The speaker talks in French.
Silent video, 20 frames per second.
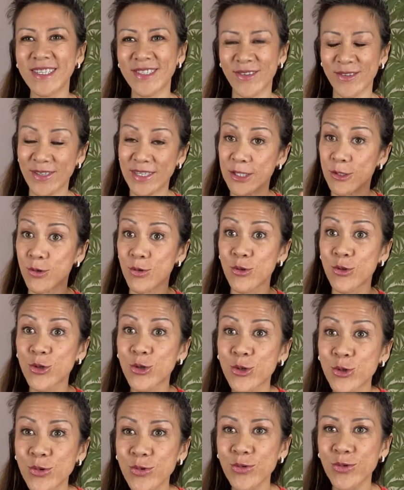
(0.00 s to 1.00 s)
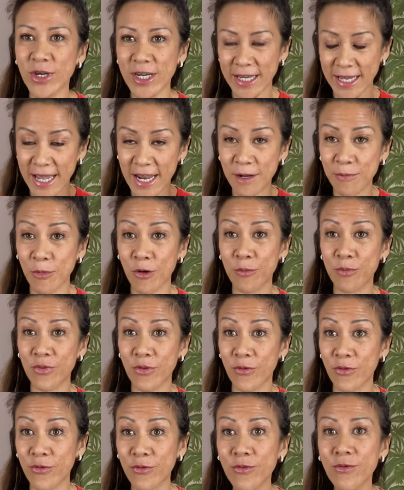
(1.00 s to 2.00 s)
ce qui se joue réellement
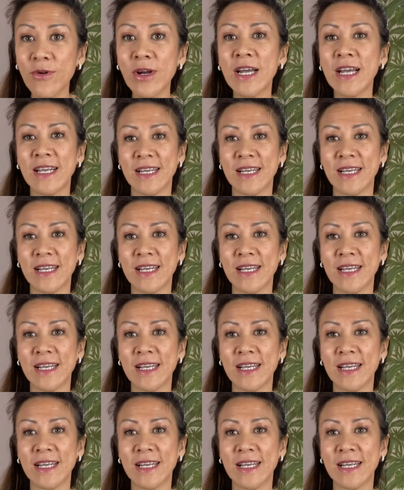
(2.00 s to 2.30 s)
pour vous